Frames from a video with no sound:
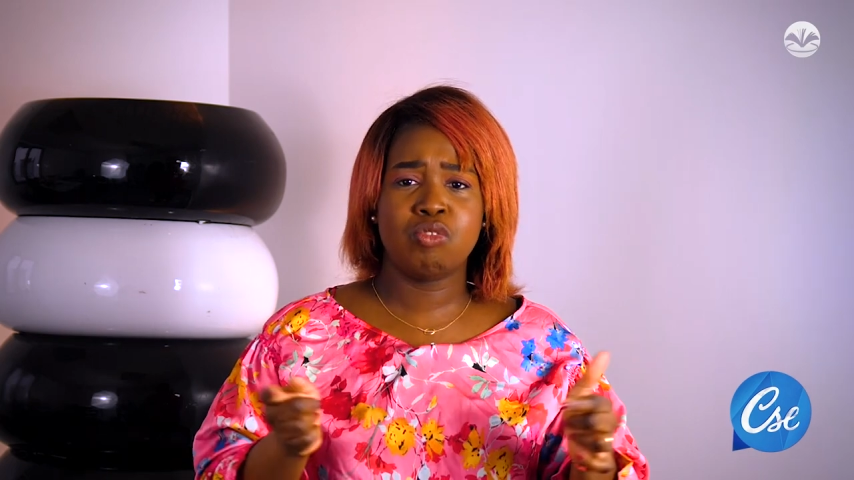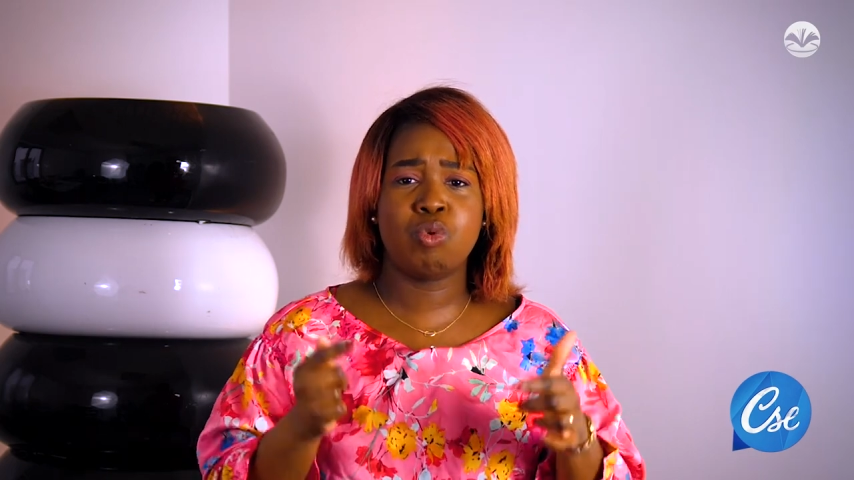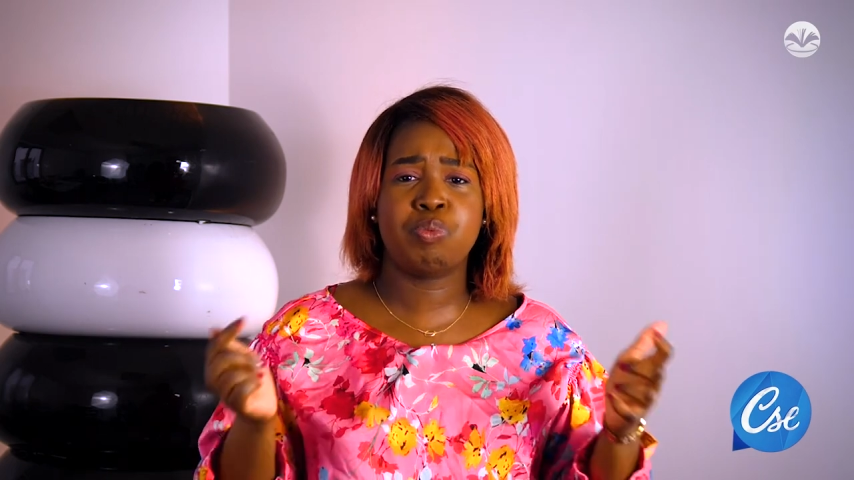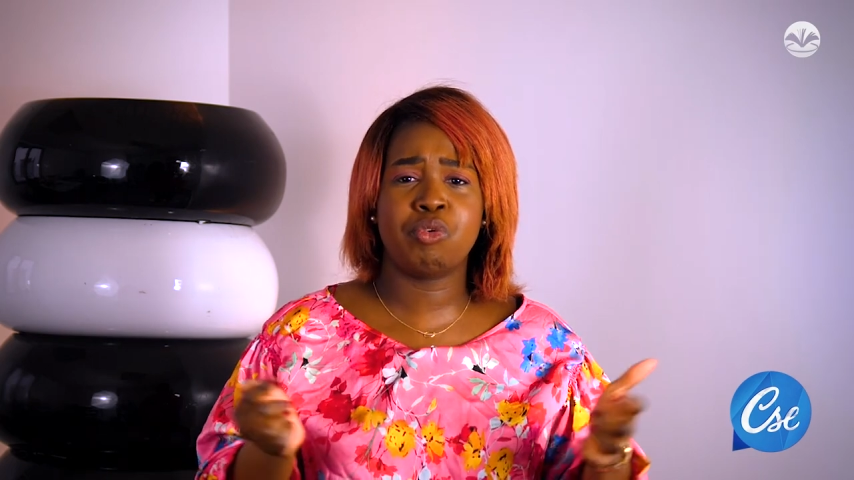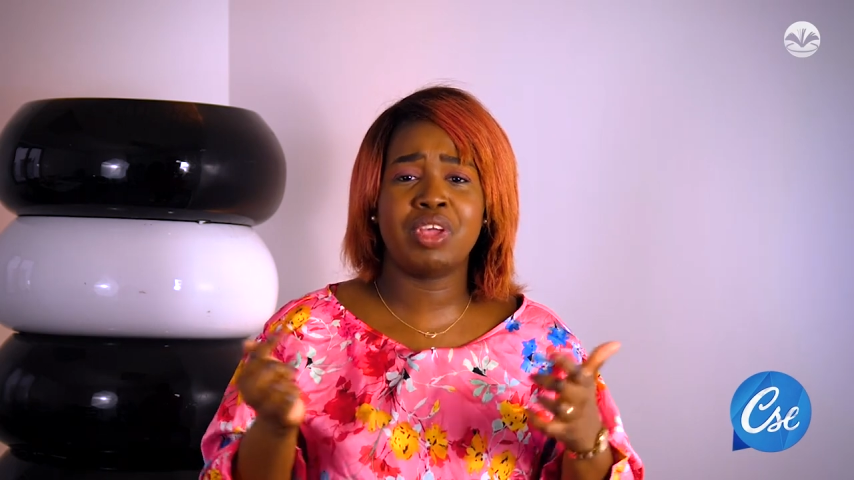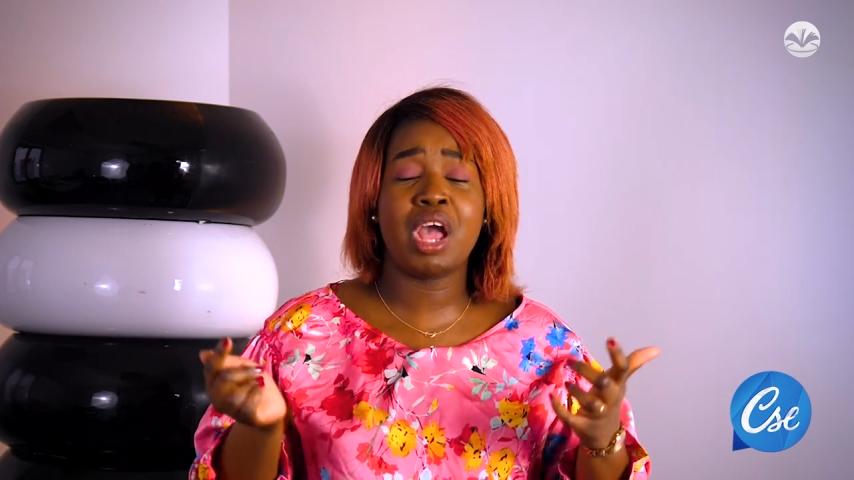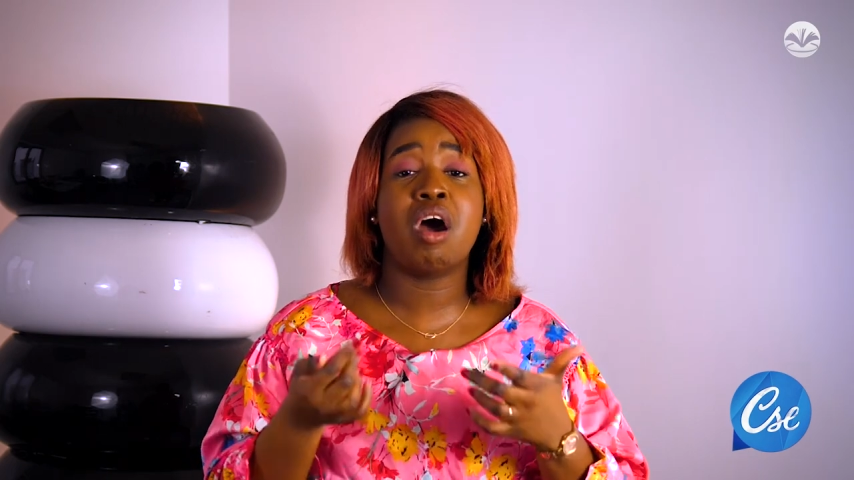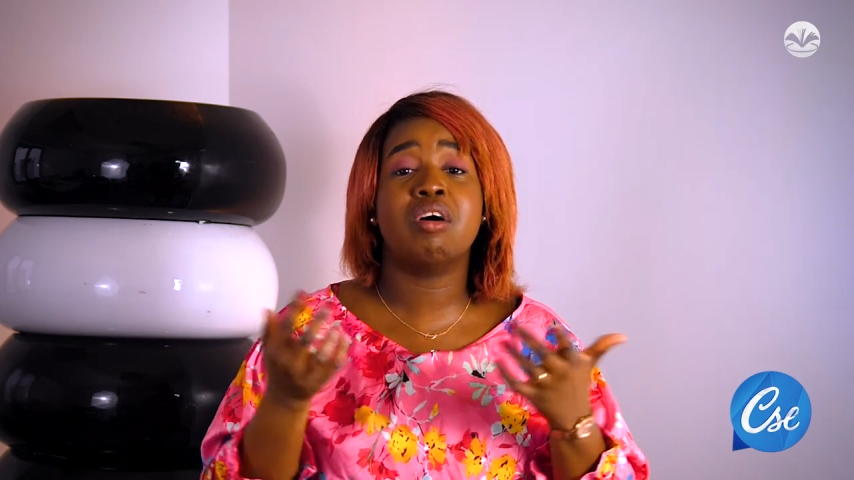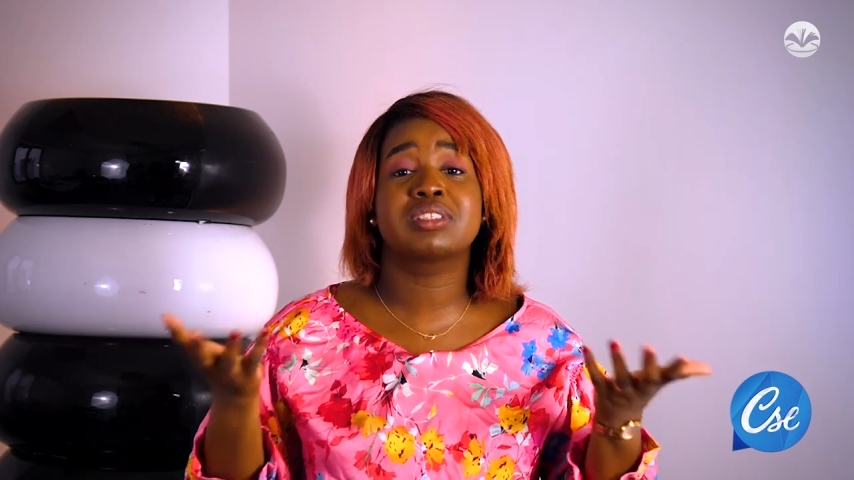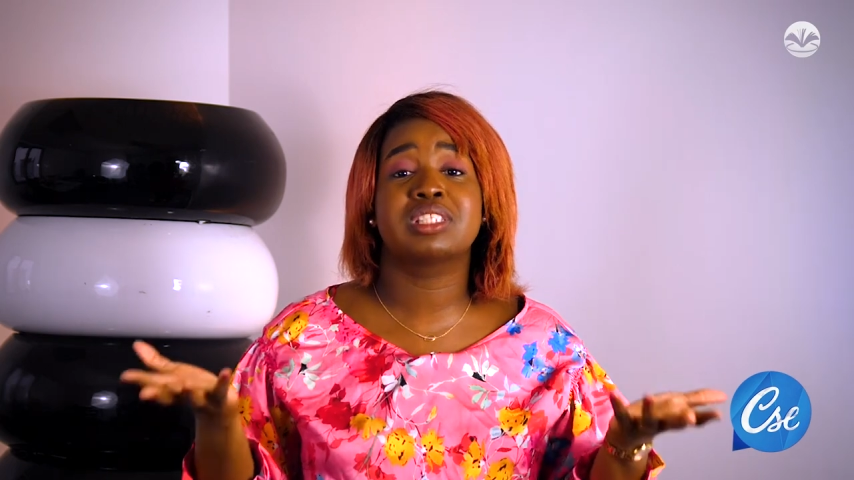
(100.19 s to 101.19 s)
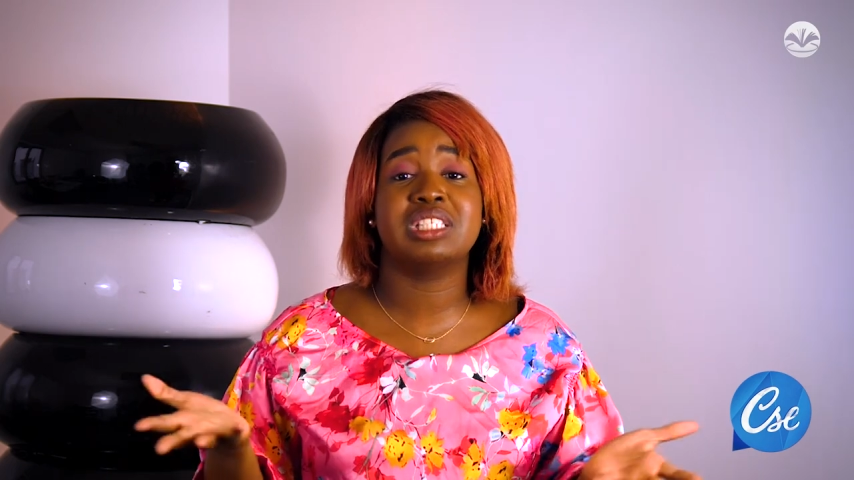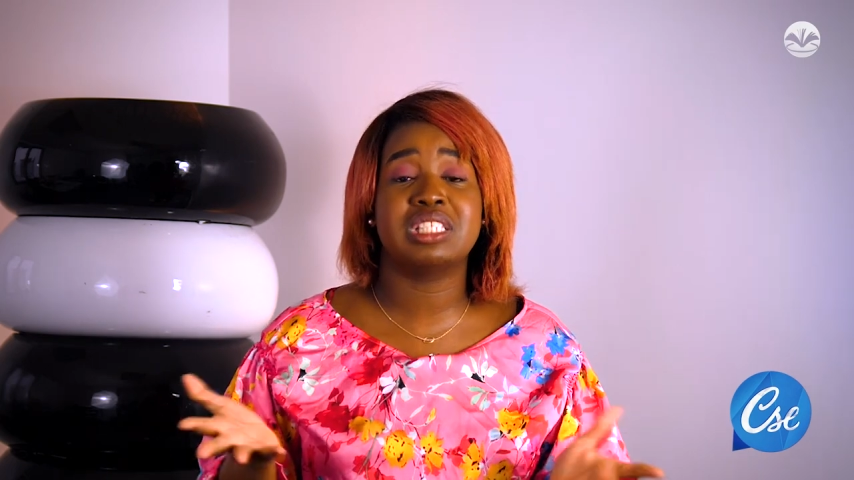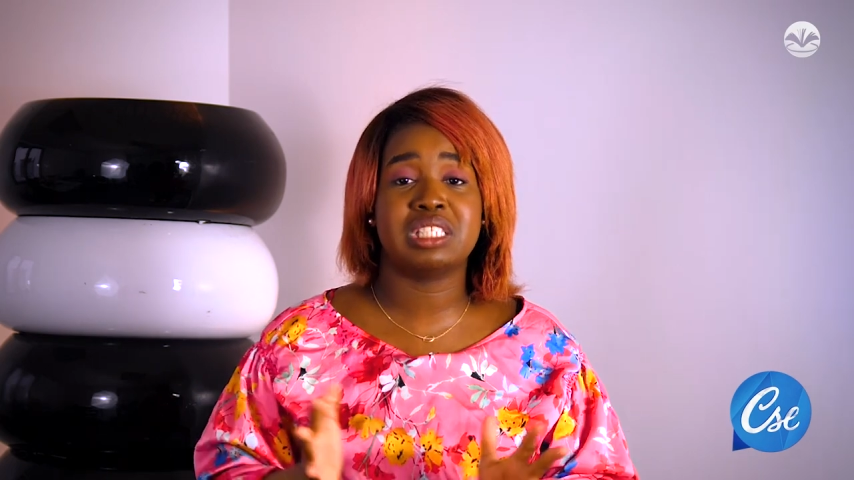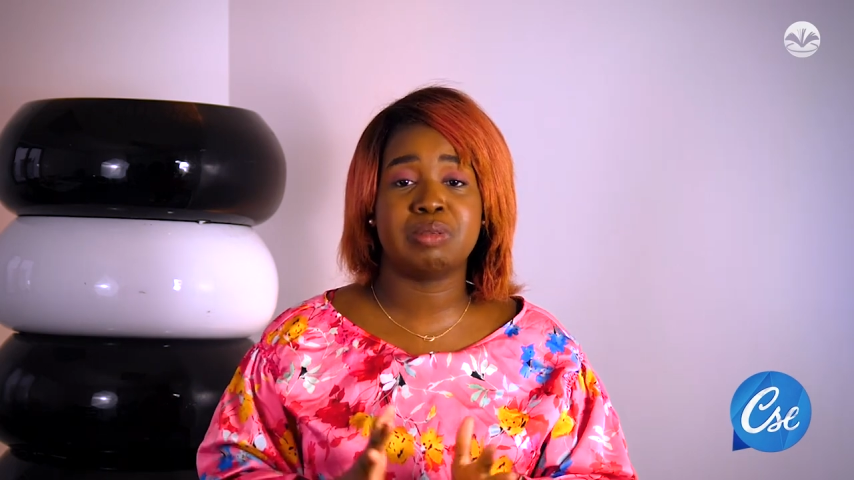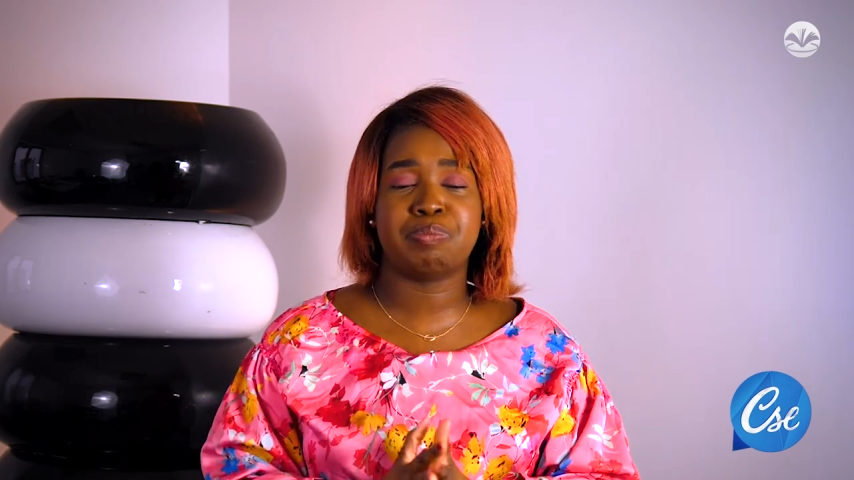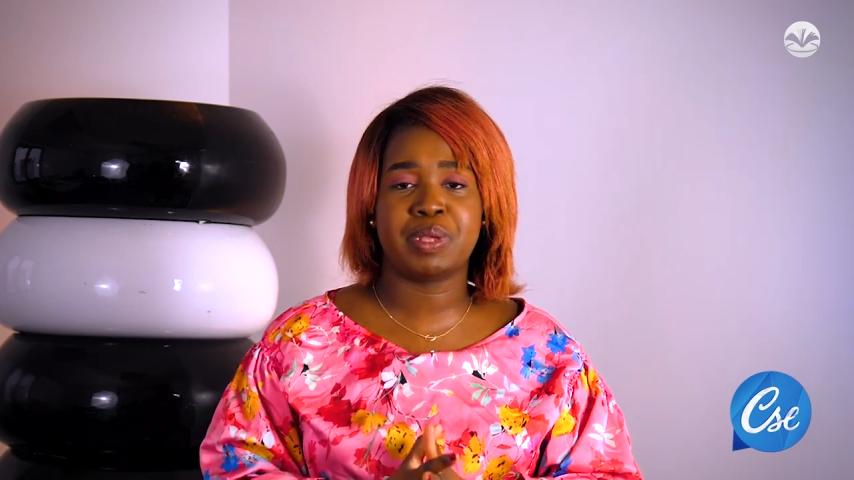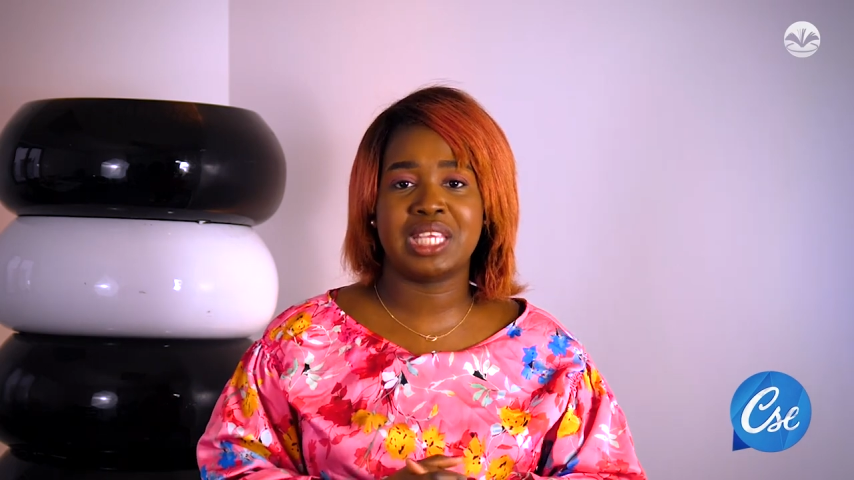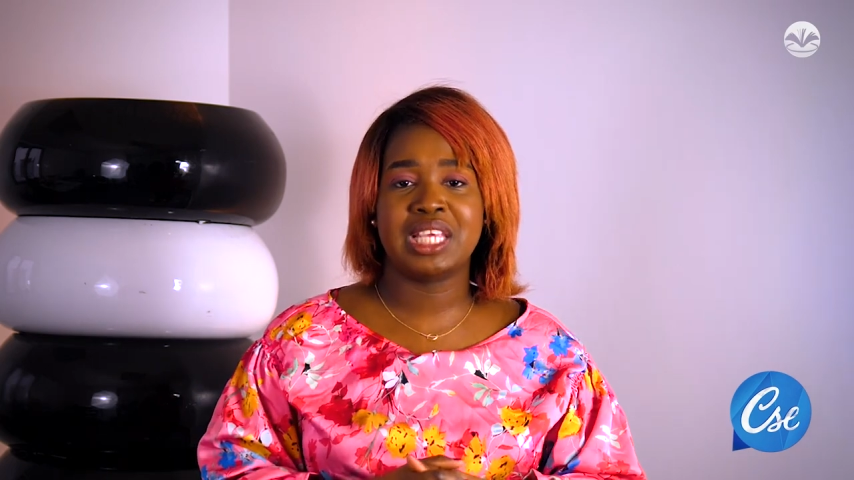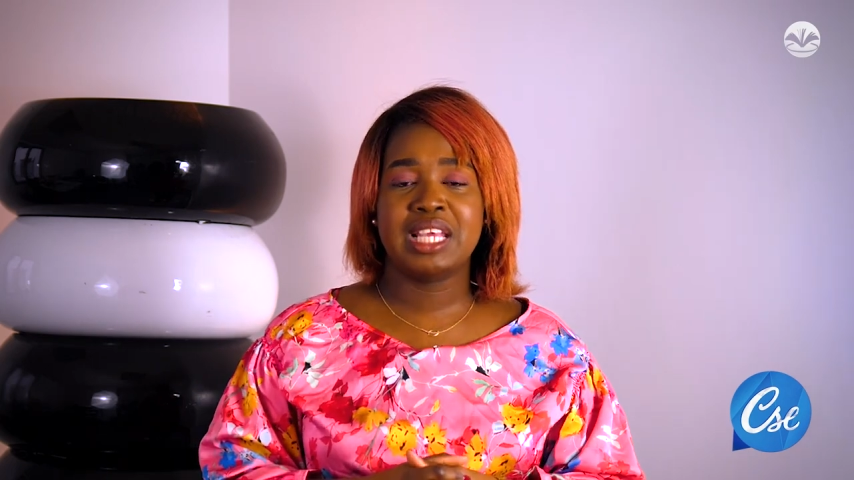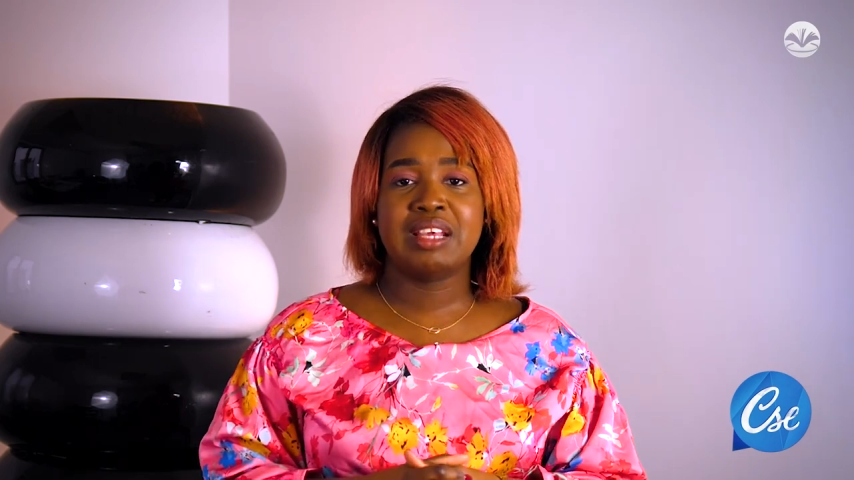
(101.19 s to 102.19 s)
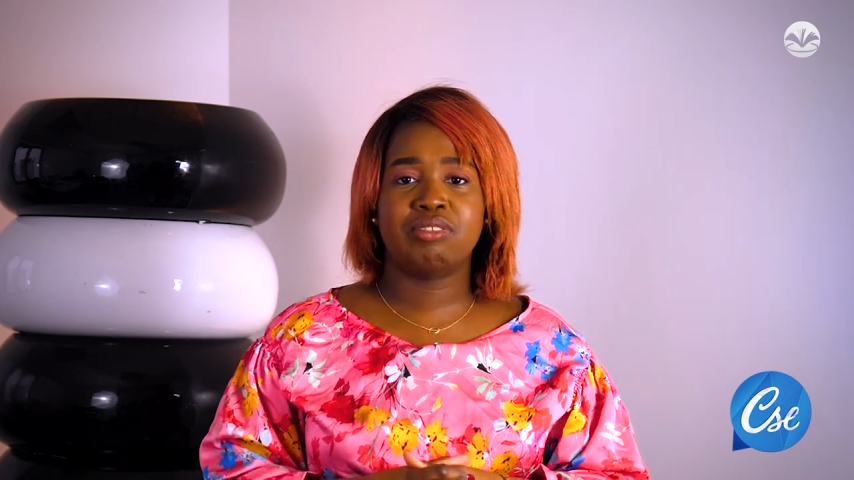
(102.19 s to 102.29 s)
Vous pouvez anticiper.